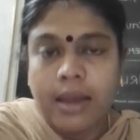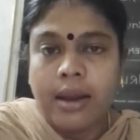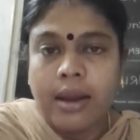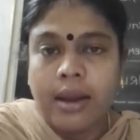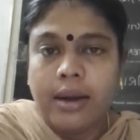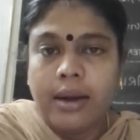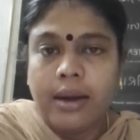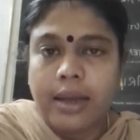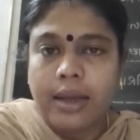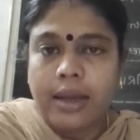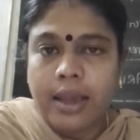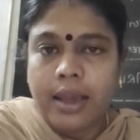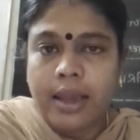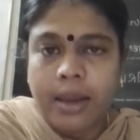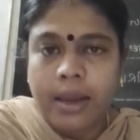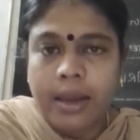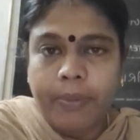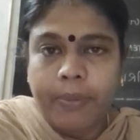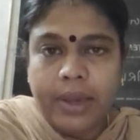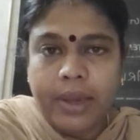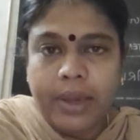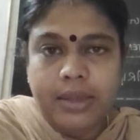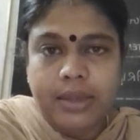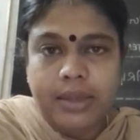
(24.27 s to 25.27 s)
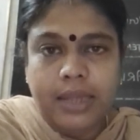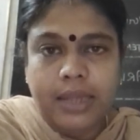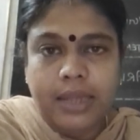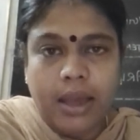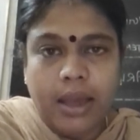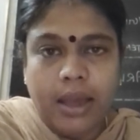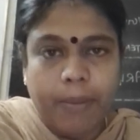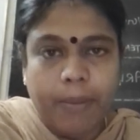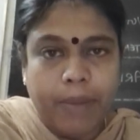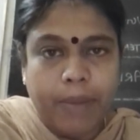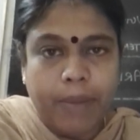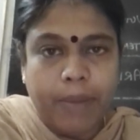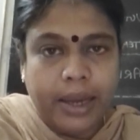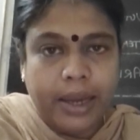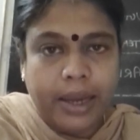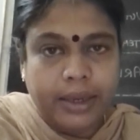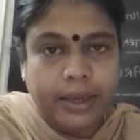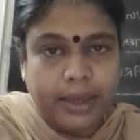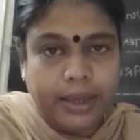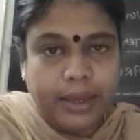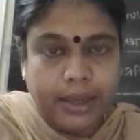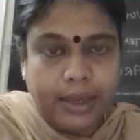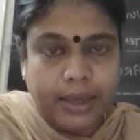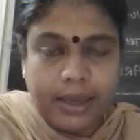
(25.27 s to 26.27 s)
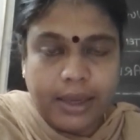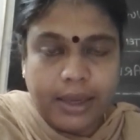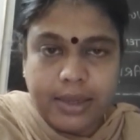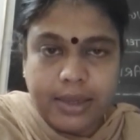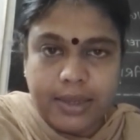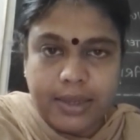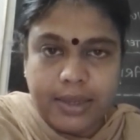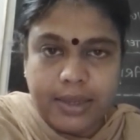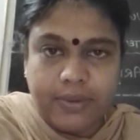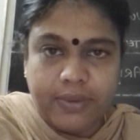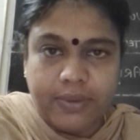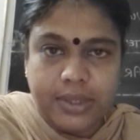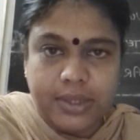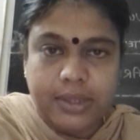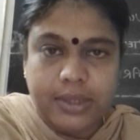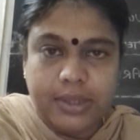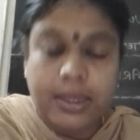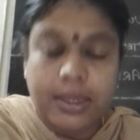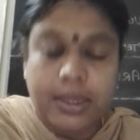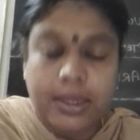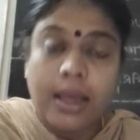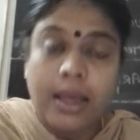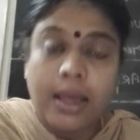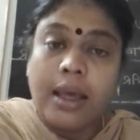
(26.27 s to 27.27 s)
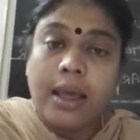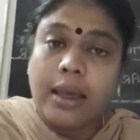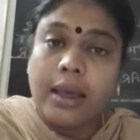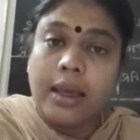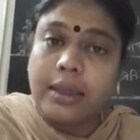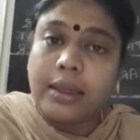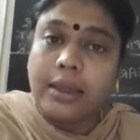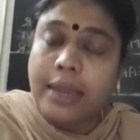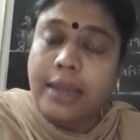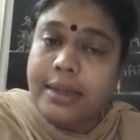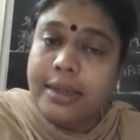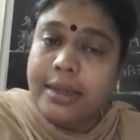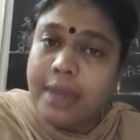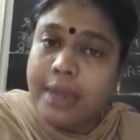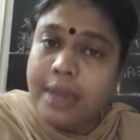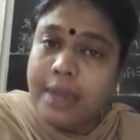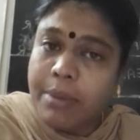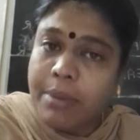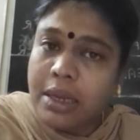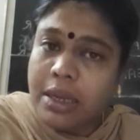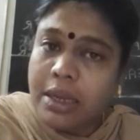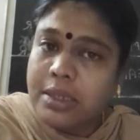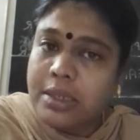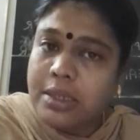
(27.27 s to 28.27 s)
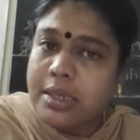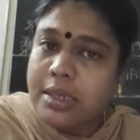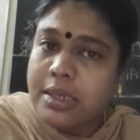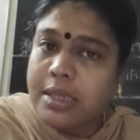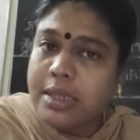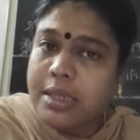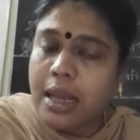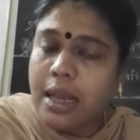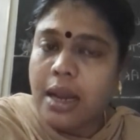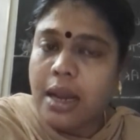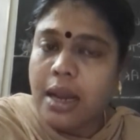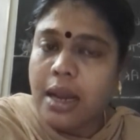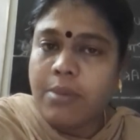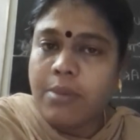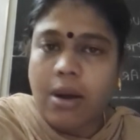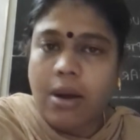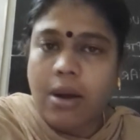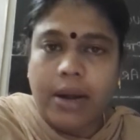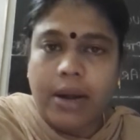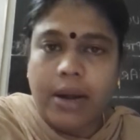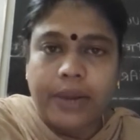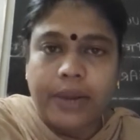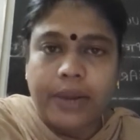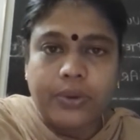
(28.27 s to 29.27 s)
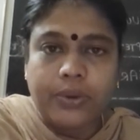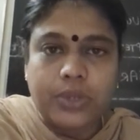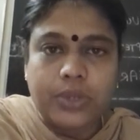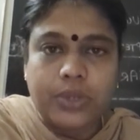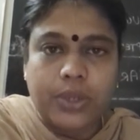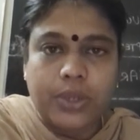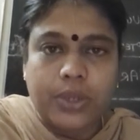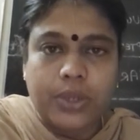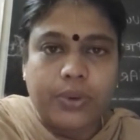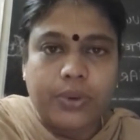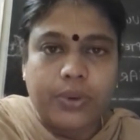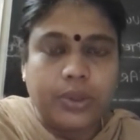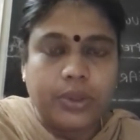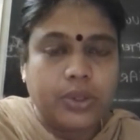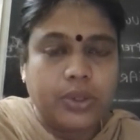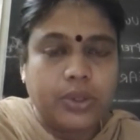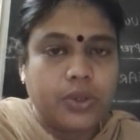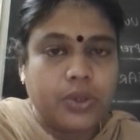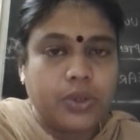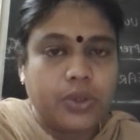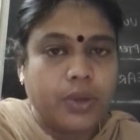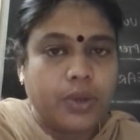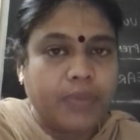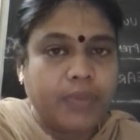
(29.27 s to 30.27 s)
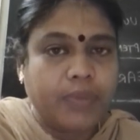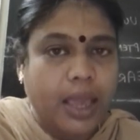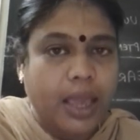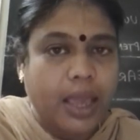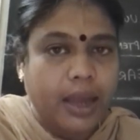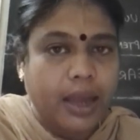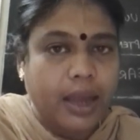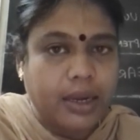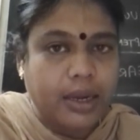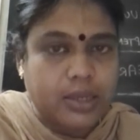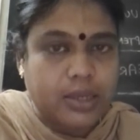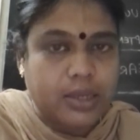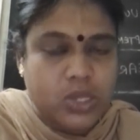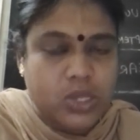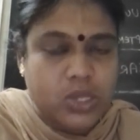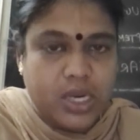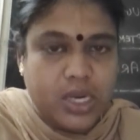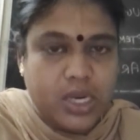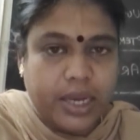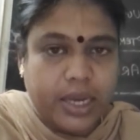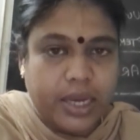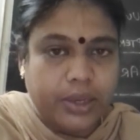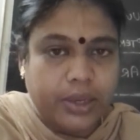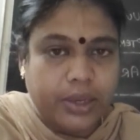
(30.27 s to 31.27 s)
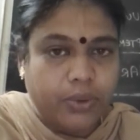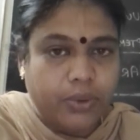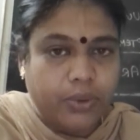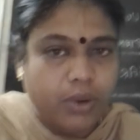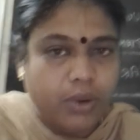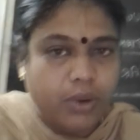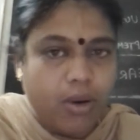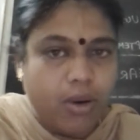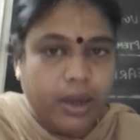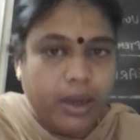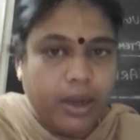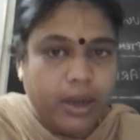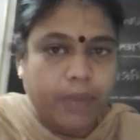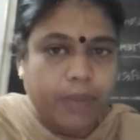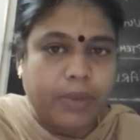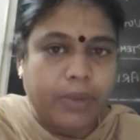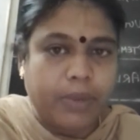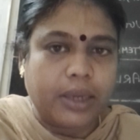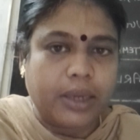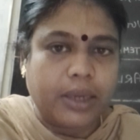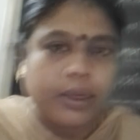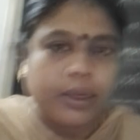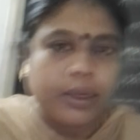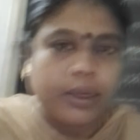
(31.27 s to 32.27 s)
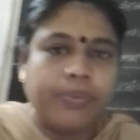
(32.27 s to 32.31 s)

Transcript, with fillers: டிஎன்பிஎஸ்சி கம்பைன்டு டெக்னிக்கல் சர்வீசஸ் இந்த எக்ஸாமினேஷன்ஸ்க்கெல்லாம் ஆன்லைன் கோச்சிங் கொடுத்துட்ருக்கோம் இன்ட்ரெஸ்டடாக இருக்கிறவங்க காண்டாக்ட் பண்ணுங்கள்